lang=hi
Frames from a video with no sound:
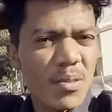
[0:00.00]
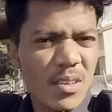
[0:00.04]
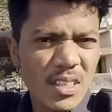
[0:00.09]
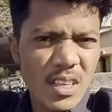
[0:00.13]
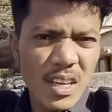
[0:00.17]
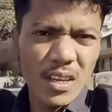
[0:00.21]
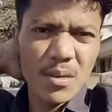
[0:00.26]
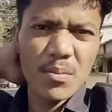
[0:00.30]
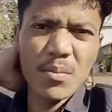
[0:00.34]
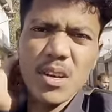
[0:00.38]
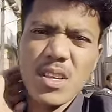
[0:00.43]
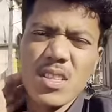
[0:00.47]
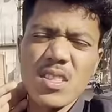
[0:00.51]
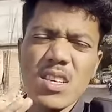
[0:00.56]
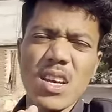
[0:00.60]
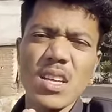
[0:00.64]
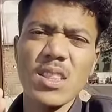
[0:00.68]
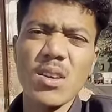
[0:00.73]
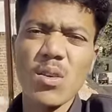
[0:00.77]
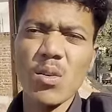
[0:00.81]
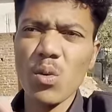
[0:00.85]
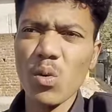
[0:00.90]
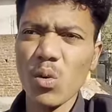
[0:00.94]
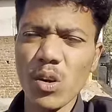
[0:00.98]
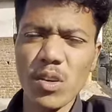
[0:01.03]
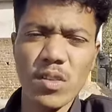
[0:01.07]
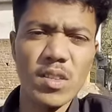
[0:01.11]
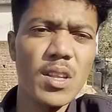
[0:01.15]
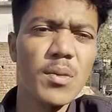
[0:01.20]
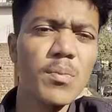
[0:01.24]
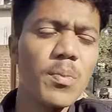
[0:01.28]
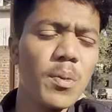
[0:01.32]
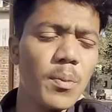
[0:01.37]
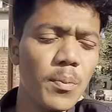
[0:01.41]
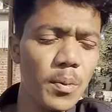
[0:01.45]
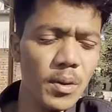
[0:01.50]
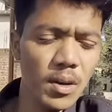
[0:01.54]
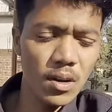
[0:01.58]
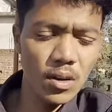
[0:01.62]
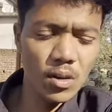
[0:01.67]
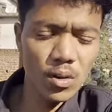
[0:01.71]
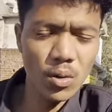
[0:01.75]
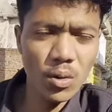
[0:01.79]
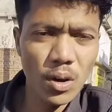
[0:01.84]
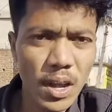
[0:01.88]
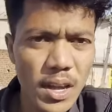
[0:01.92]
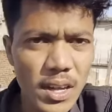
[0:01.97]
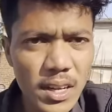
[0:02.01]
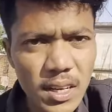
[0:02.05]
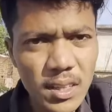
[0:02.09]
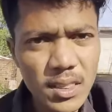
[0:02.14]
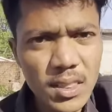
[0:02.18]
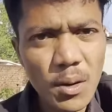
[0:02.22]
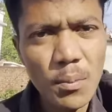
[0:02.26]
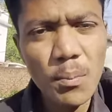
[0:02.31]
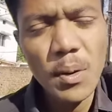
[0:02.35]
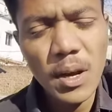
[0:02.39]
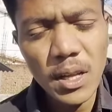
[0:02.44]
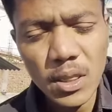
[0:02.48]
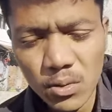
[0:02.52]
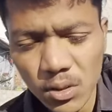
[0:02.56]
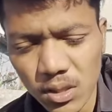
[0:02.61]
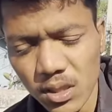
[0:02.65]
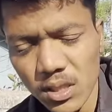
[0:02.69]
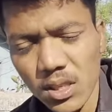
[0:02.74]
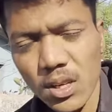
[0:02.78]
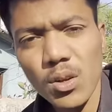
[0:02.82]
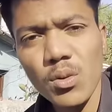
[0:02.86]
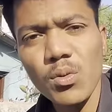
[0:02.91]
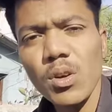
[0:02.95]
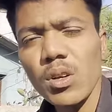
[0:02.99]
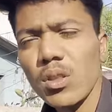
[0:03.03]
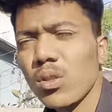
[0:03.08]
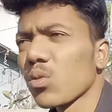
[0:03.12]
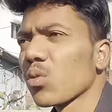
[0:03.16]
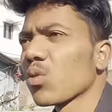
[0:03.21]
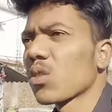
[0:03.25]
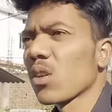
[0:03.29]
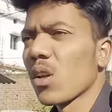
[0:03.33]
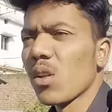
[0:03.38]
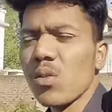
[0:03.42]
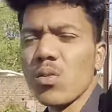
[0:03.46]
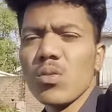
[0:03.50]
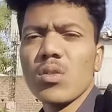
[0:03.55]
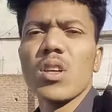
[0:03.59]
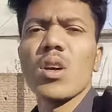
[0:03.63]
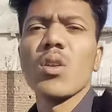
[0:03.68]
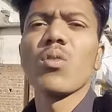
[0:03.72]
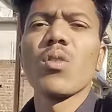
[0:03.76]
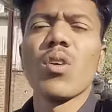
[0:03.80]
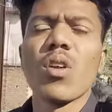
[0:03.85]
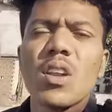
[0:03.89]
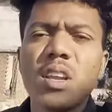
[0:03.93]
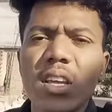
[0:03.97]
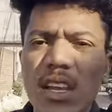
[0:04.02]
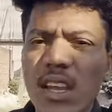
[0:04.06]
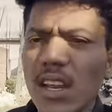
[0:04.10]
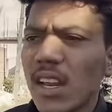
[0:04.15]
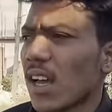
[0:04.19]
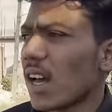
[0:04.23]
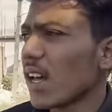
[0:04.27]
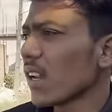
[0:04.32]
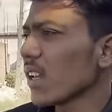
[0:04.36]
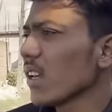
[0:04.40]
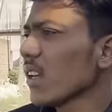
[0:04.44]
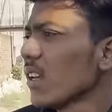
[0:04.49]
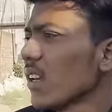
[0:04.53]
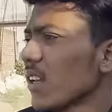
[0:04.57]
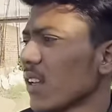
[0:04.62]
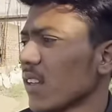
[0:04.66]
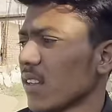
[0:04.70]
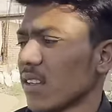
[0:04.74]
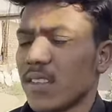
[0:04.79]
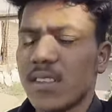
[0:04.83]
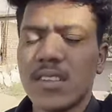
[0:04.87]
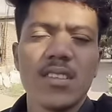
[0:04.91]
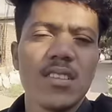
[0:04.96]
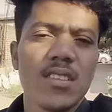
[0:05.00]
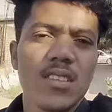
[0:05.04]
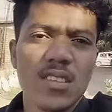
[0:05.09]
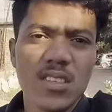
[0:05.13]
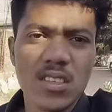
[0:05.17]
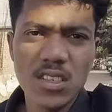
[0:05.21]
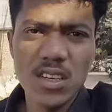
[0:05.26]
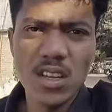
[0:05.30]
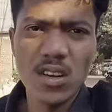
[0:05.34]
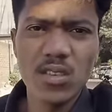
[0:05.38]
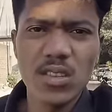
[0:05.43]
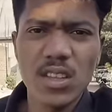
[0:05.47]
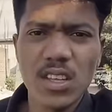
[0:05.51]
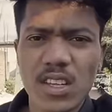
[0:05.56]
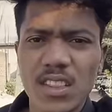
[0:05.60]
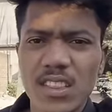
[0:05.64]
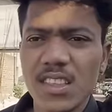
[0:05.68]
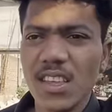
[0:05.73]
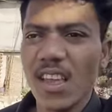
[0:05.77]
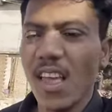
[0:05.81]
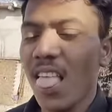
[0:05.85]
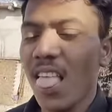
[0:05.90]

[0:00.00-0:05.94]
भी नहीं है कि मैं जाता हूँ लोकेशन पे फिर इन लोग आएंगे ना तब बात बात करूंगा तो चलो तरुण और निखिल आ रहे चलो देखते